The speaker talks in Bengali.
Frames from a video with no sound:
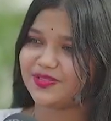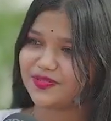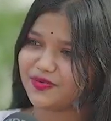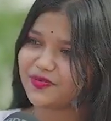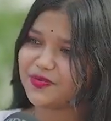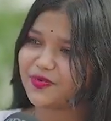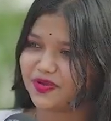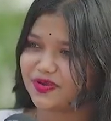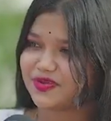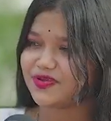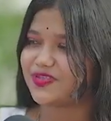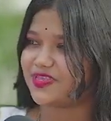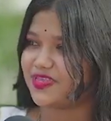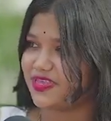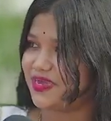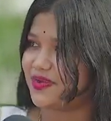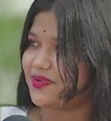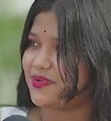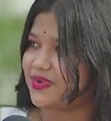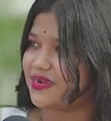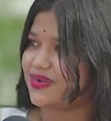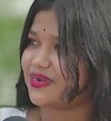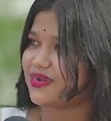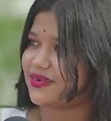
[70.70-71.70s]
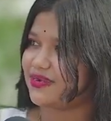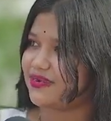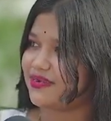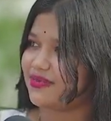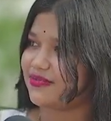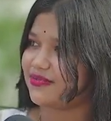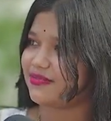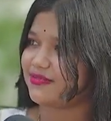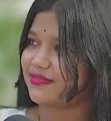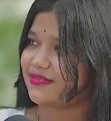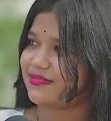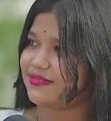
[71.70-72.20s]
কিন্তু মনে হচ্ছে
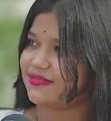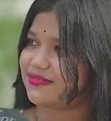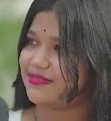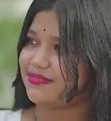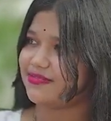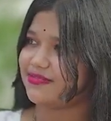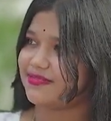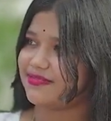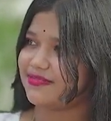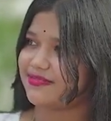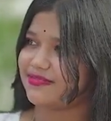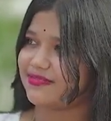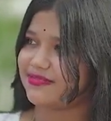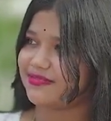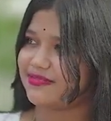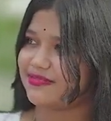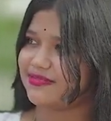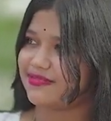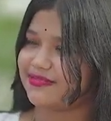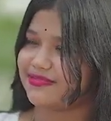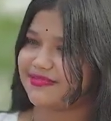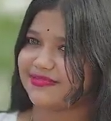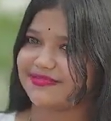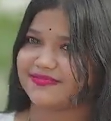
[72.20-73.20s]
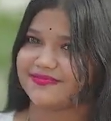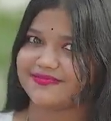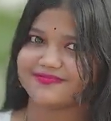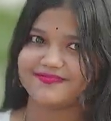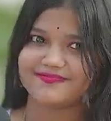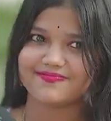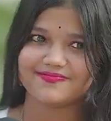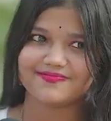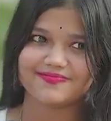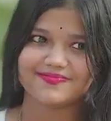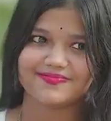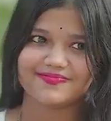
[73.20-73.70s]
মানে কোথায় দেখেছিলেন
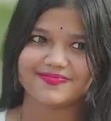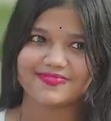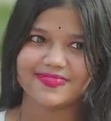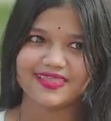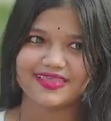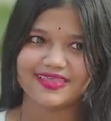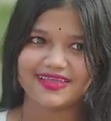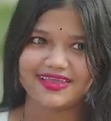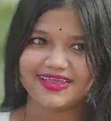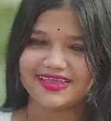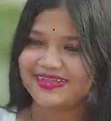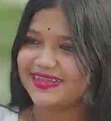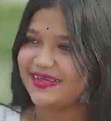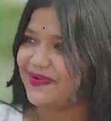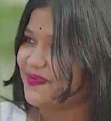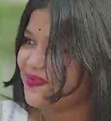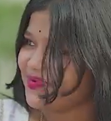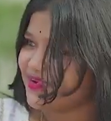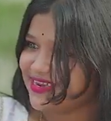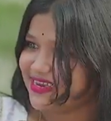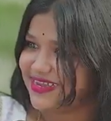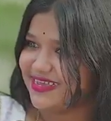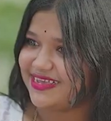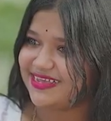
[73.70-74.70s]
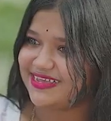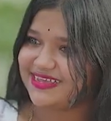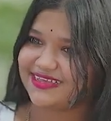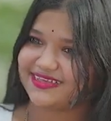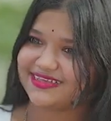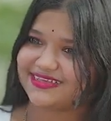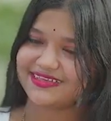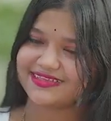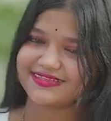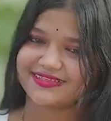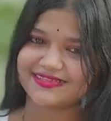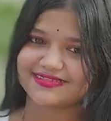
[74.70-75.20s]
এটা মনে নেই
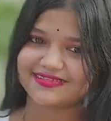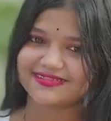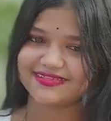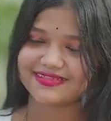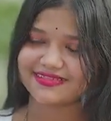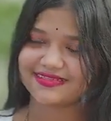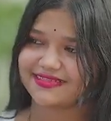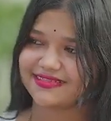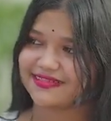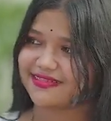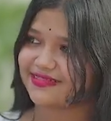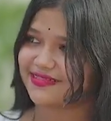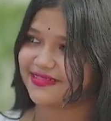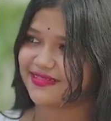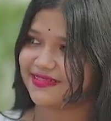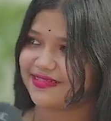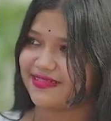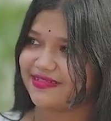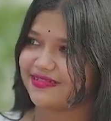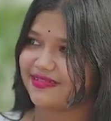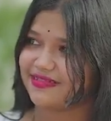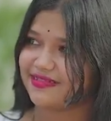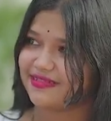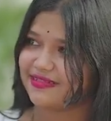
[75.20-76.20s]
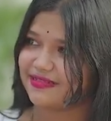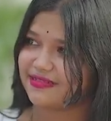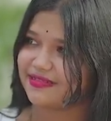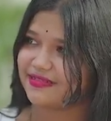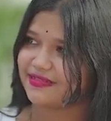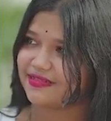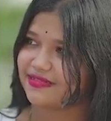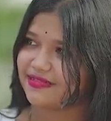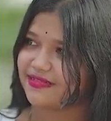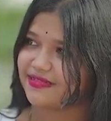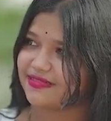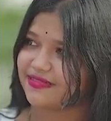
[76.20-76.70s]
বাট আমি সঠিক
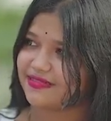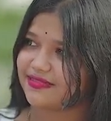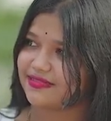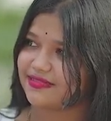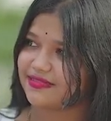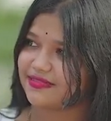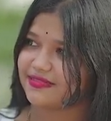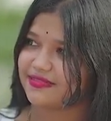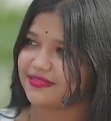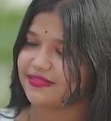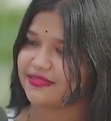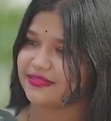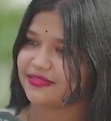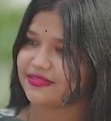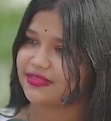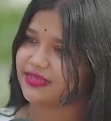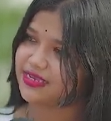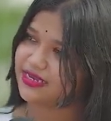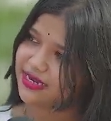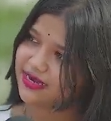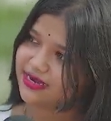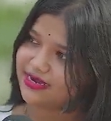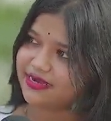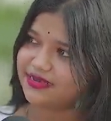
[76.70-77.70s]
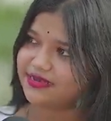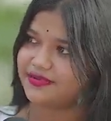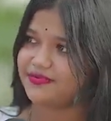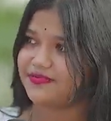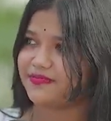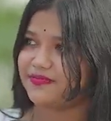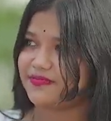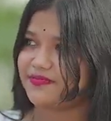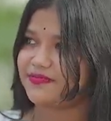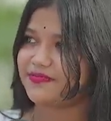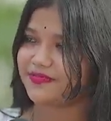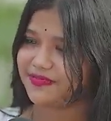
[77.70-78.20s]
হিসেবে কোনটা নিব চারটি
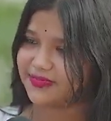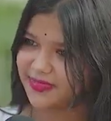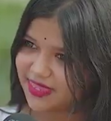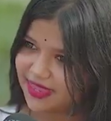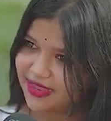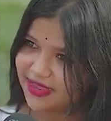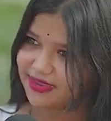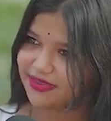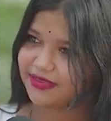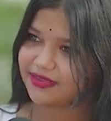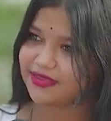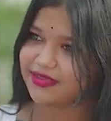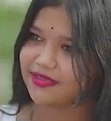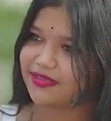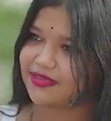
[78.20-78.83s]
চারটি হ্যাঁ